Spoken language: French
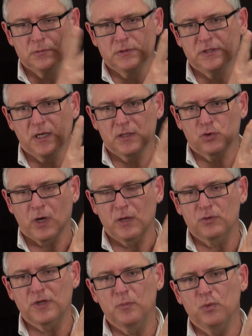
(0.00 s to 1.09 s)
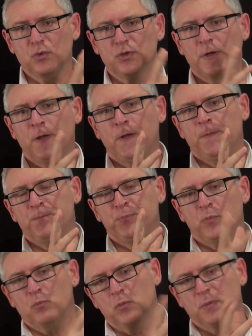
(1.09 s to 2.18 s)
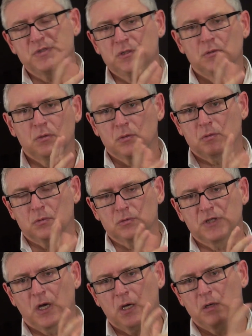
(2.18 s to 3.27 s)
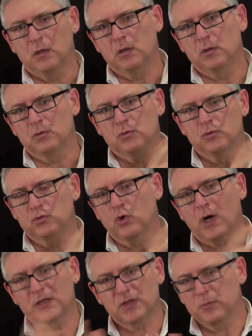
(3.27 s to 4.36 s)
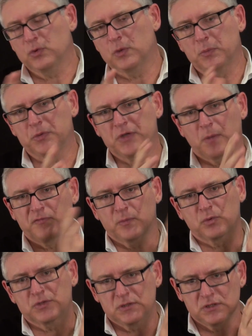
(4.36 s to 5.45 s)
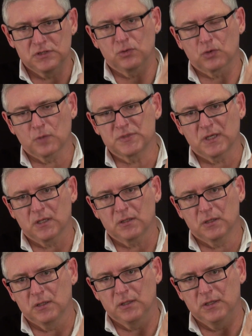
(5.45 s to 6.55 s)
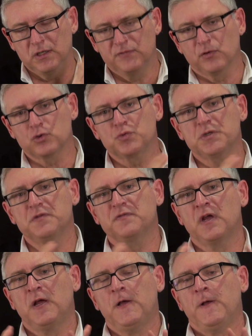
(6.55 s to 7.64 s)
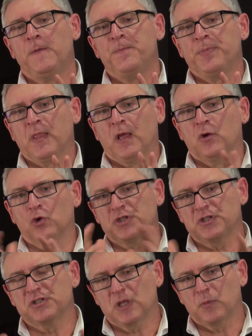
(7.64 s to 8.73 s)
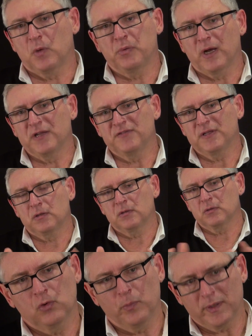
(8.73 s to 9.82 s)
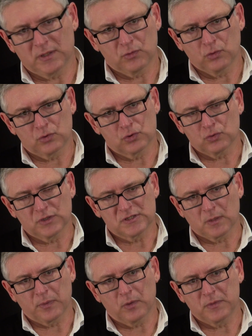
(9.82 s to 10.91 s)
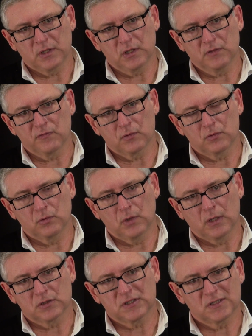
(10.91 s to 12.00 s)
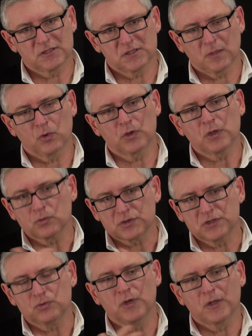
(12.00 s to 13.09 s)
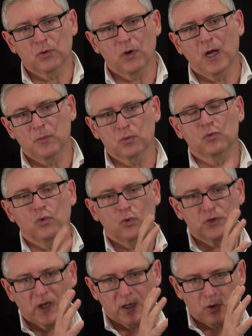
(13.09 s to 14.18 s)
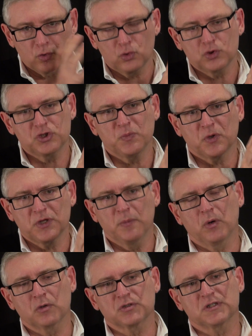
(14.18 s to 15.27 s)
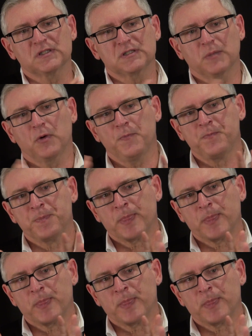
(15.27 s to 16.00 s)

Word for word: il y a la Torah, le Talmud, même si on dira Torah, Talmud un peu plus tard, mais enfin bon, disons comme ça, les, livres juifs, l'Ancien Testament pour aller vite, le Pentateuch, ce sont les cinq premiers livres de l'Ancien Testament qui constituent la Torah, donc on dira chronologiquement d'abord l'Ancien Testament